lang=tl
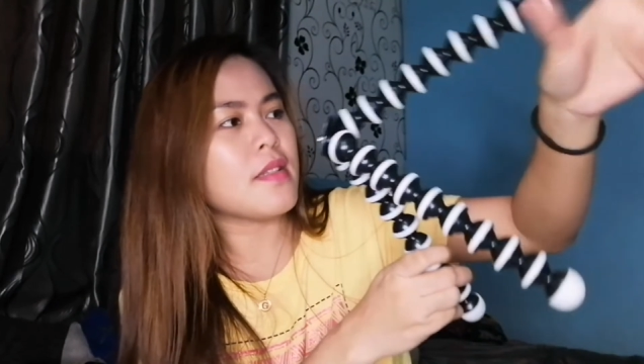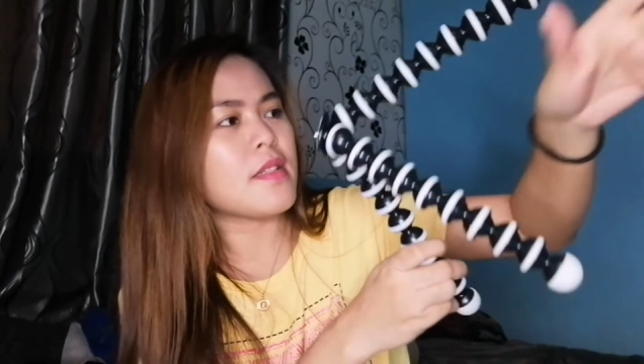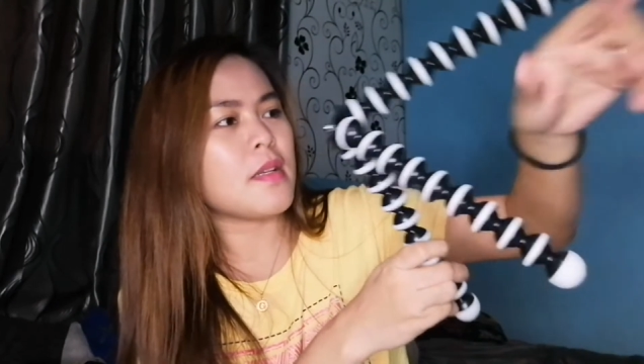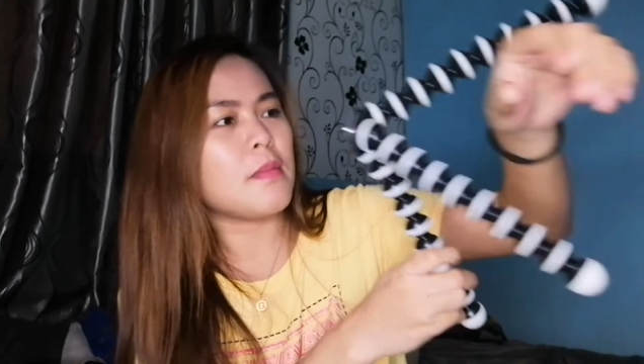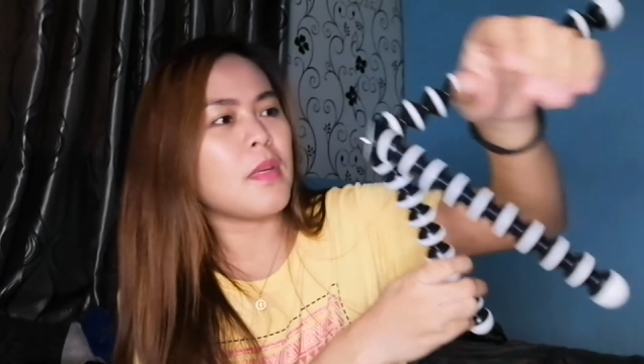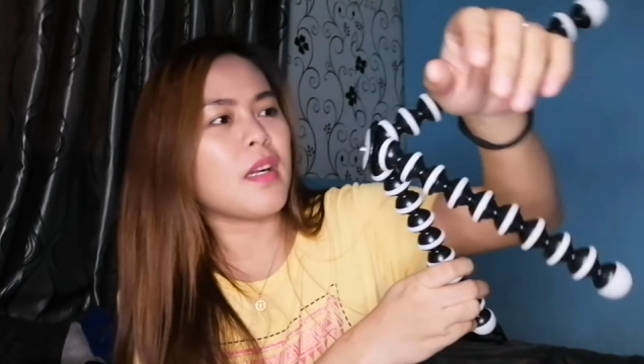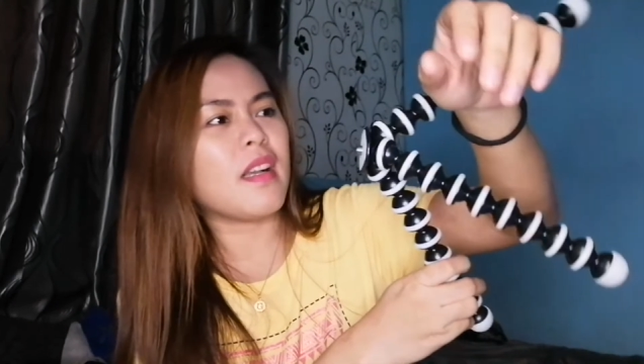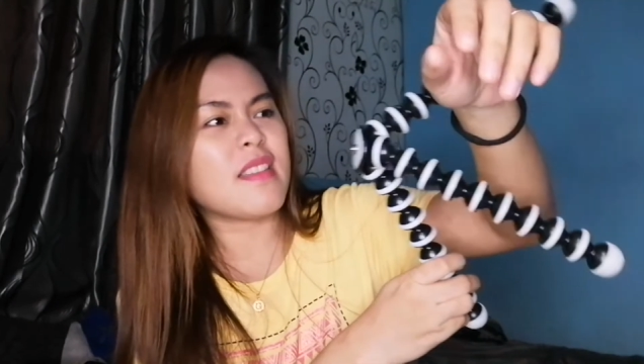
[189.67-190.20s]

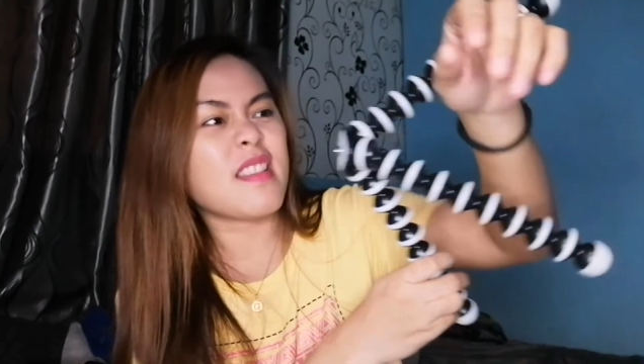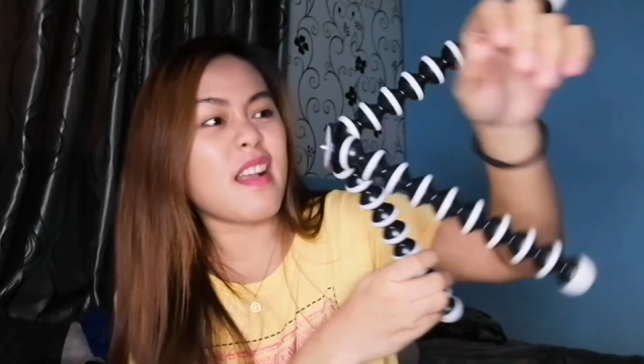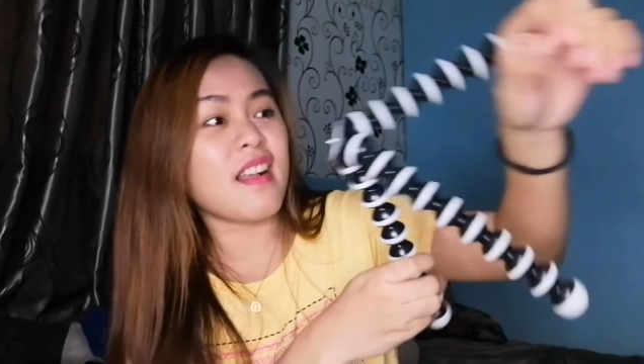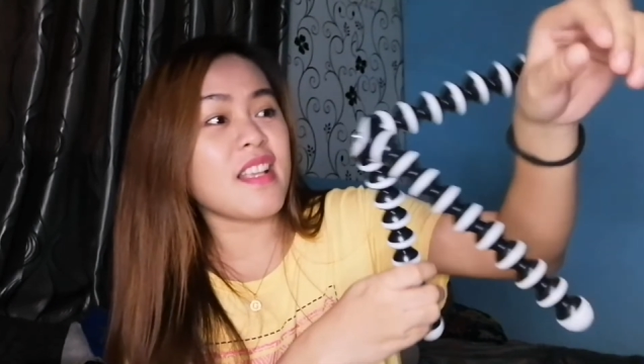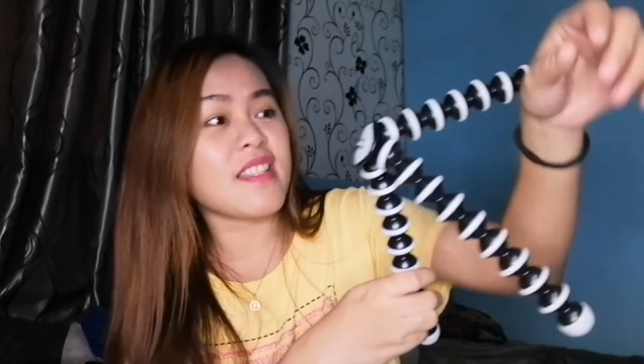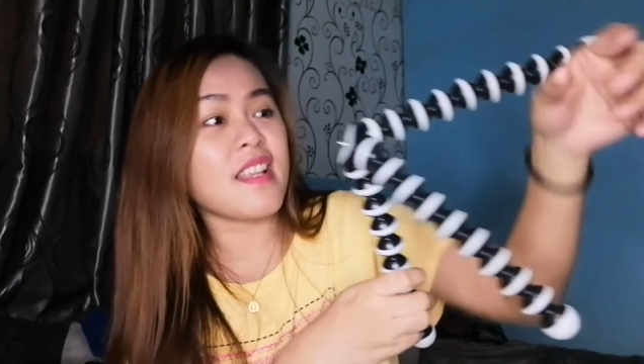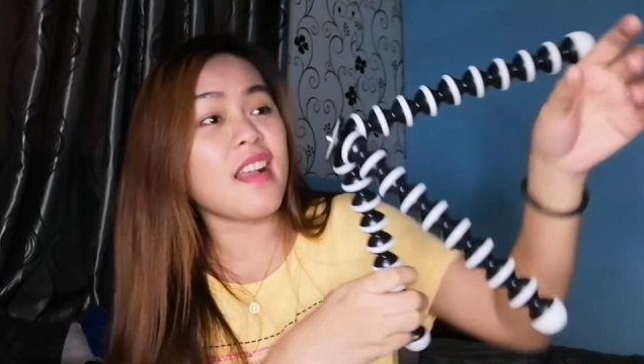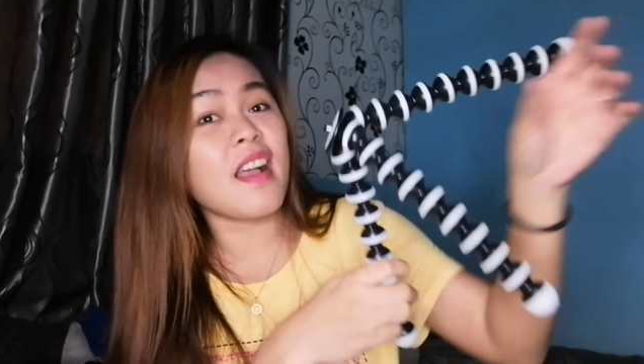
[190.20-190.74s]
sa mga
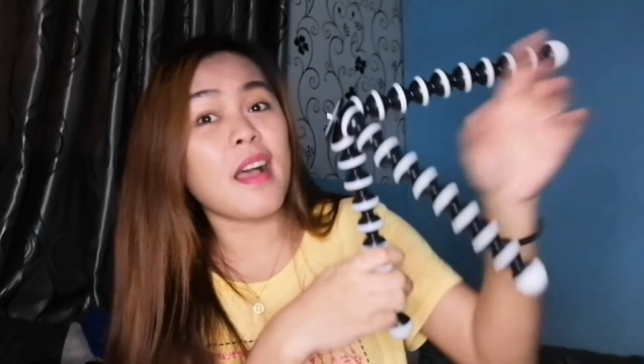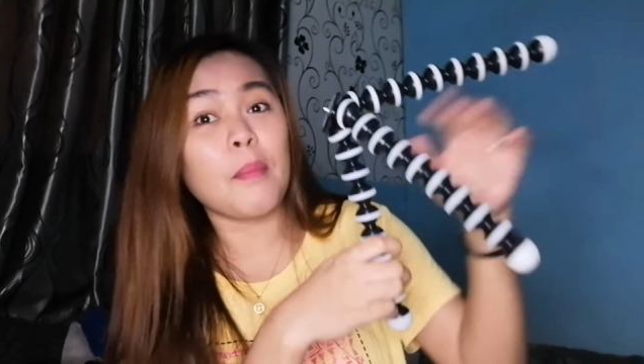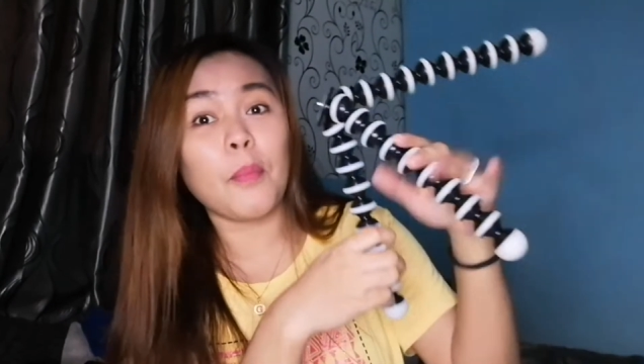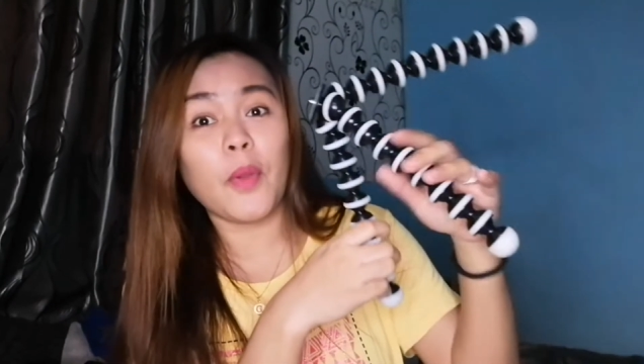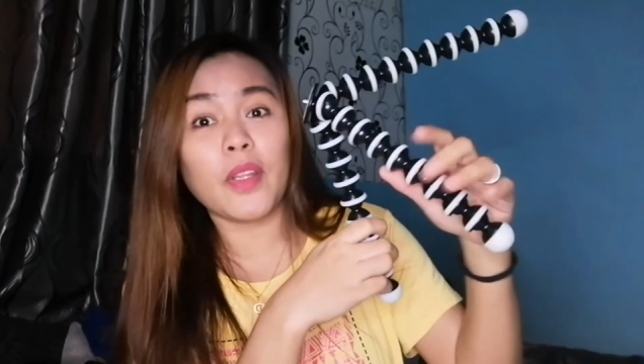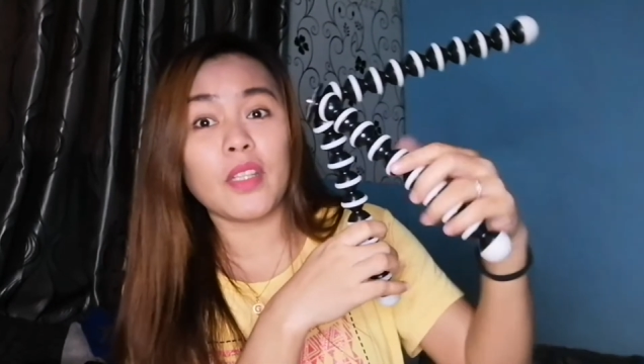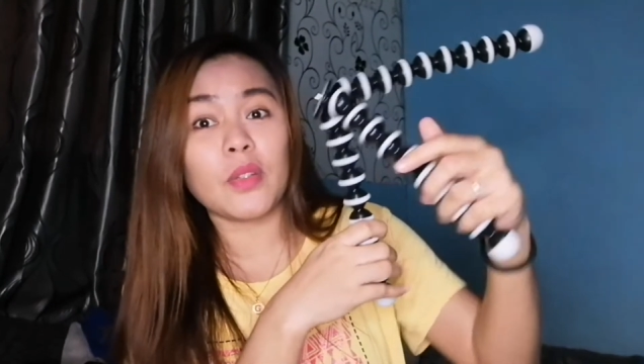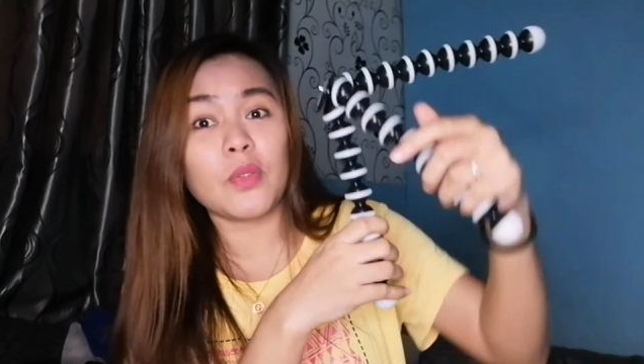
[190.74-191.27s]
sanga-sanga,
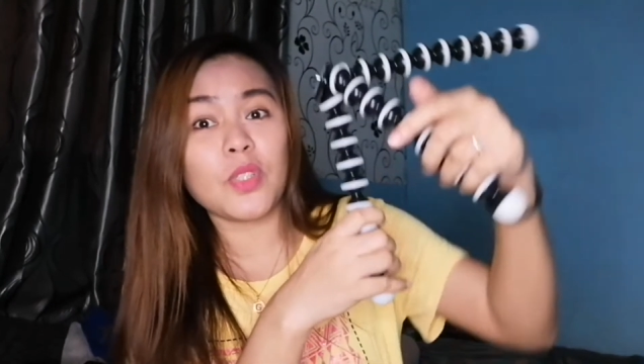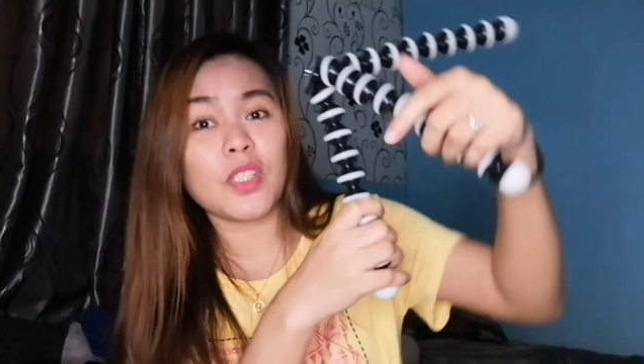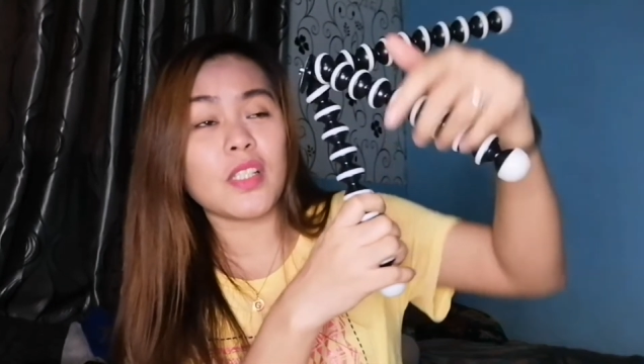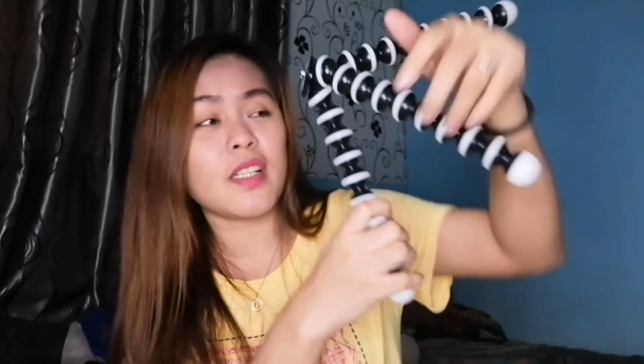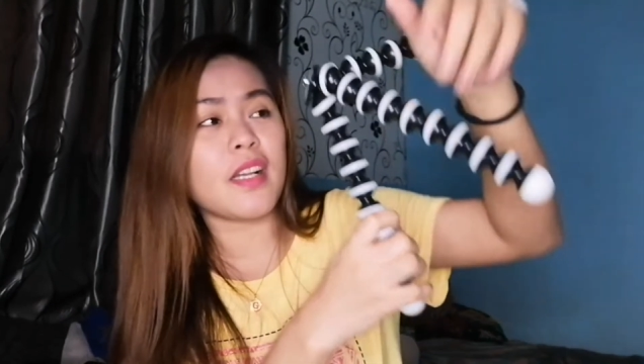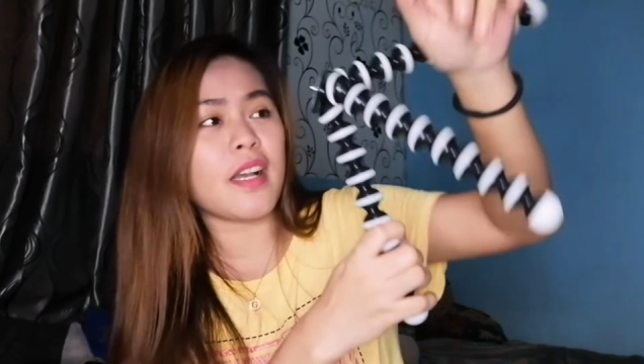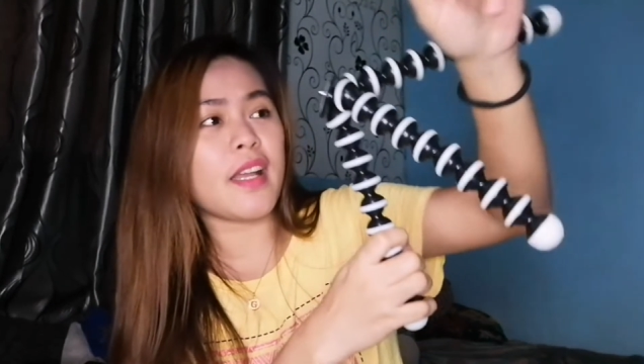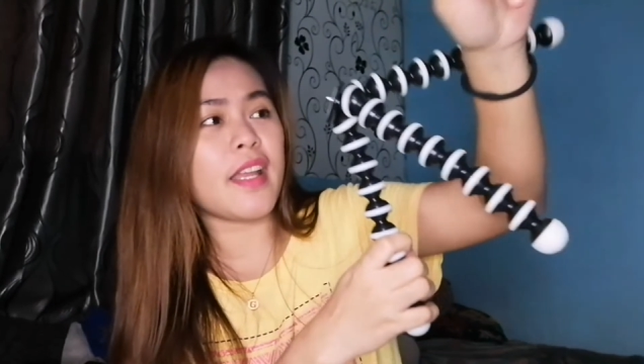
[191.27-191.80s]
pwede to
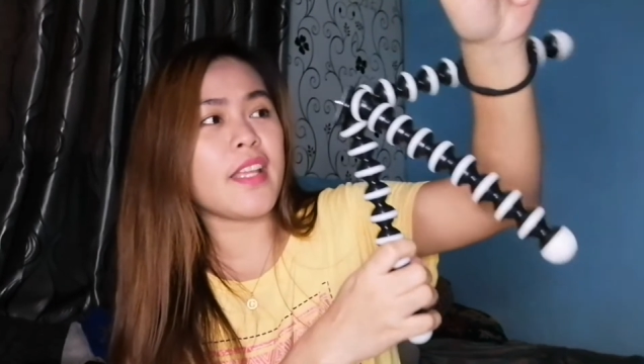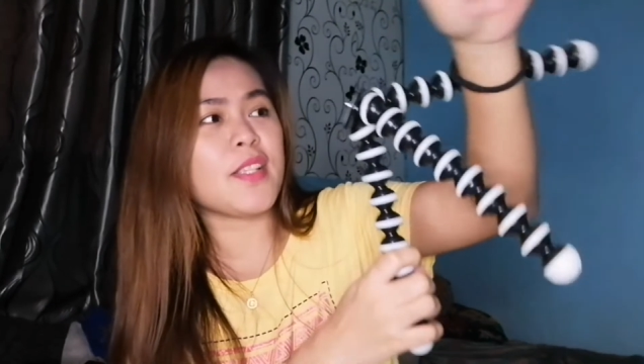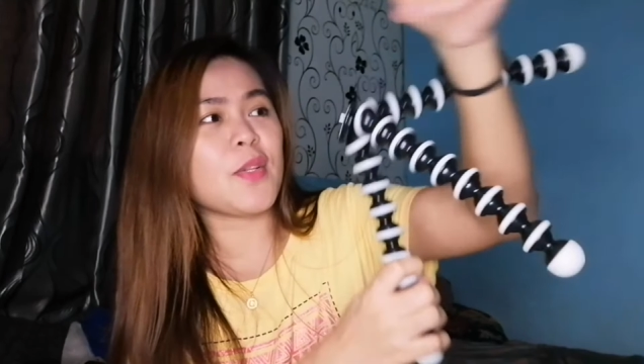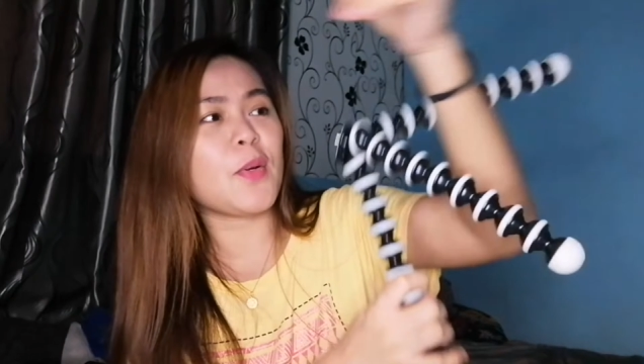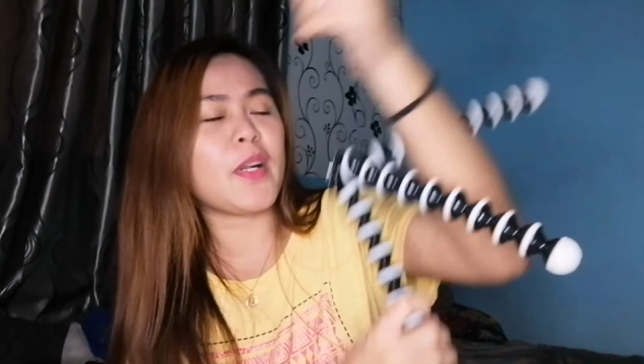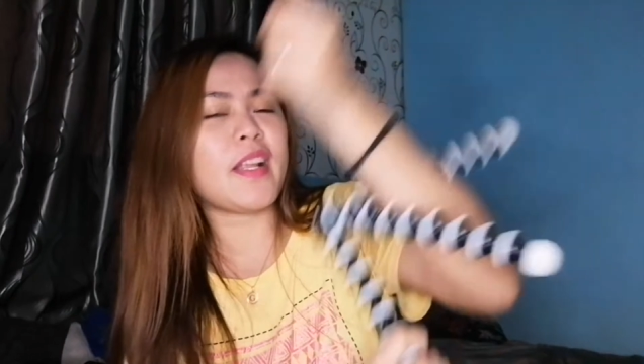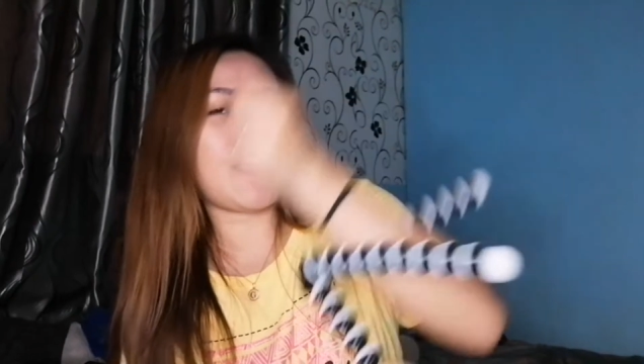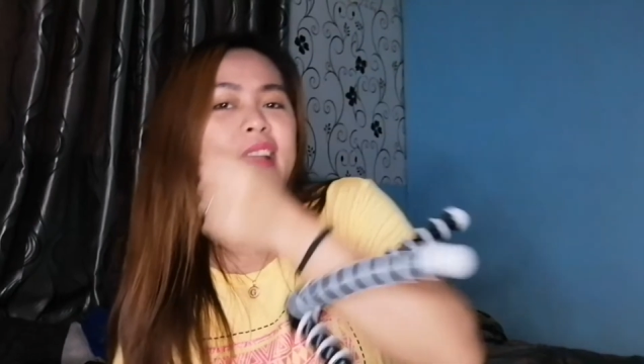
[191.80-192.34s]
siya guys
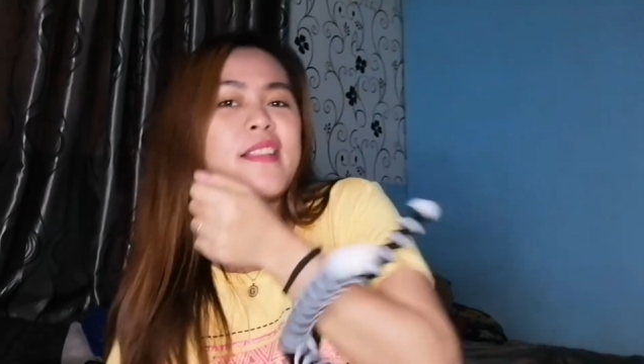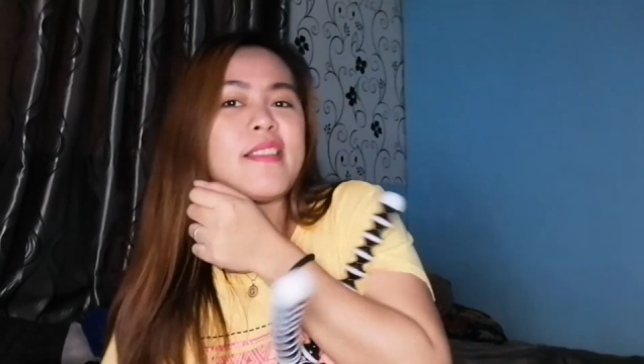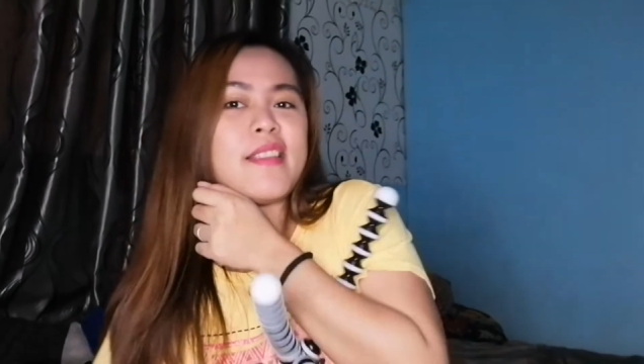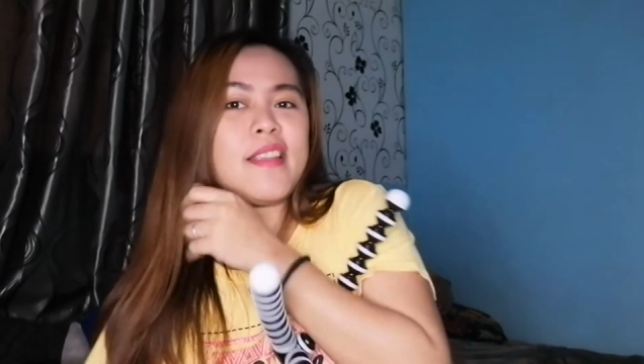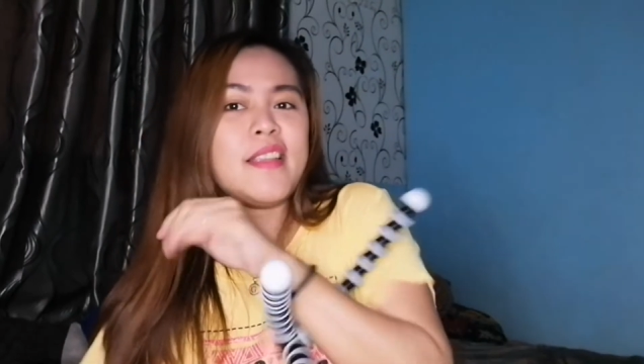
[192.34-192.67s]
or kahit